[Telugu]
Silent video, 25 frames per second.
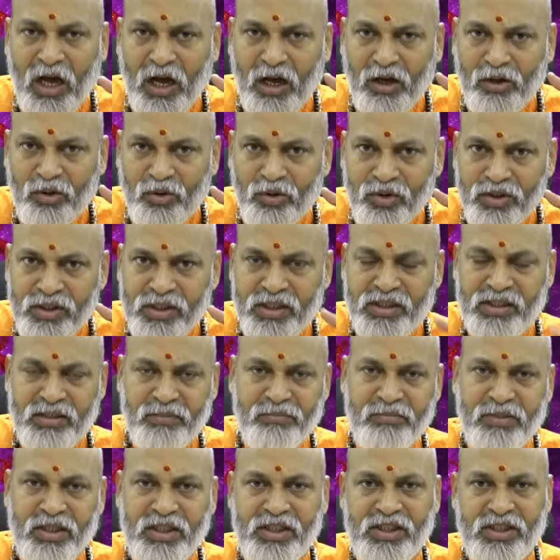ఆరోగ్య
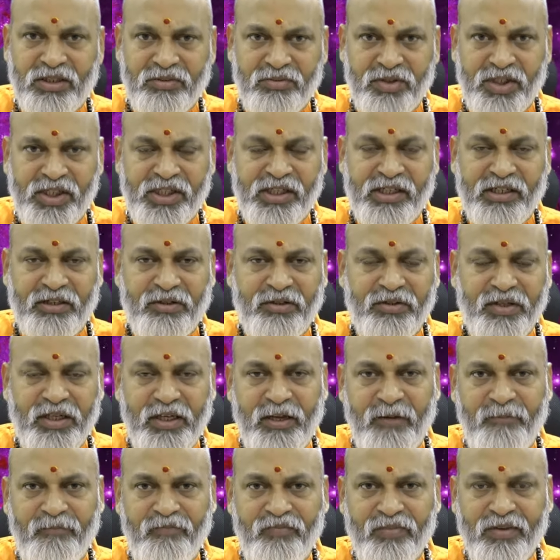సంబంధించిన విషయంలోని